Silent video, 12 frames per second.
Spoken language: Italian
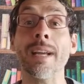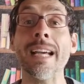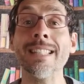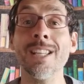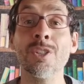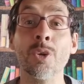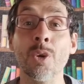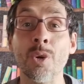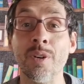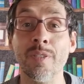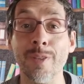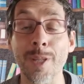ciao ragazzi,
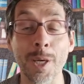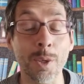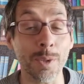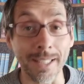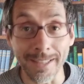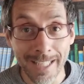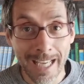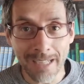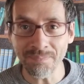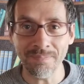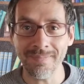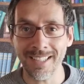sono Federico Taddia
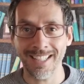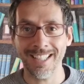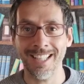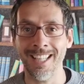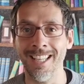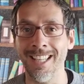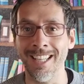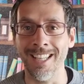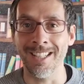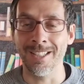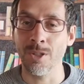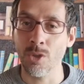
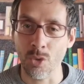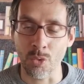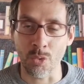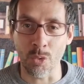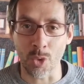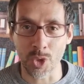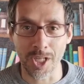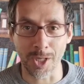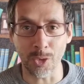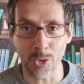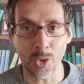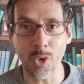e sono uno
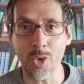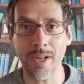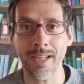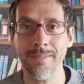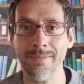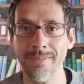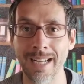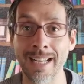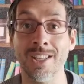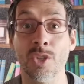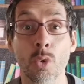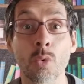scrittore,
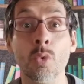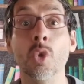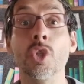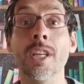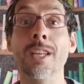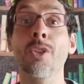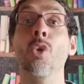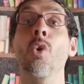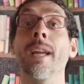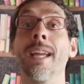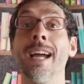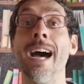anzi sono uno
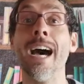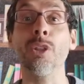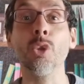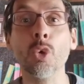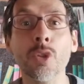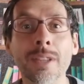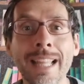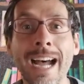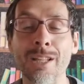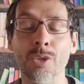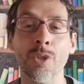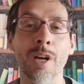scrittore
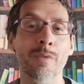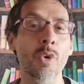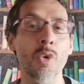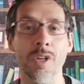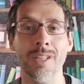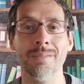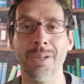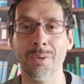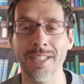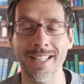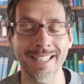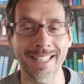adottato da voi per
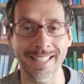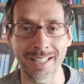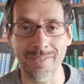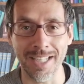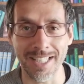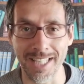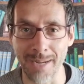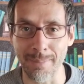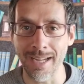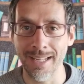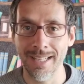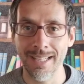questa iniziativa che si
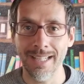chiama